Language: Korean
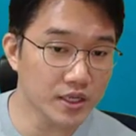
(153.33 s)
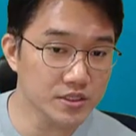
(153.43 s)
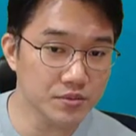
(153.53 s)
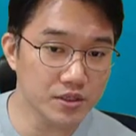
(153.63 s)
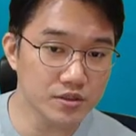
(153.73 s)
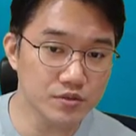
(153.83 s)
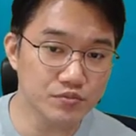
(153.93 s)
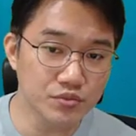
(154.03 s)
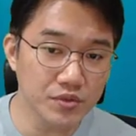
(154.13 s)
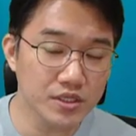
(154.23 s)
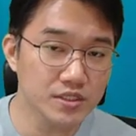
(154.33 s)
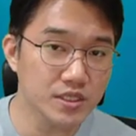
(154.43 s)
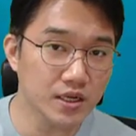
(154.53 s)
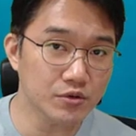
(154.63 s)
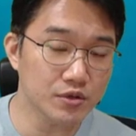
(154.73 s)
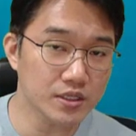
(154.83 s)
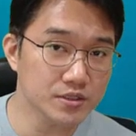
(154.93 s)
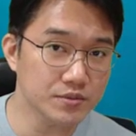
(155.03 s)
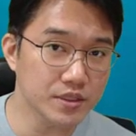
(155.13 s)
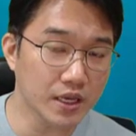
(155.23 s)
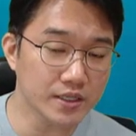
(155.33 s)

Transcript: 하지만은 분명히 잘하고 계십니다.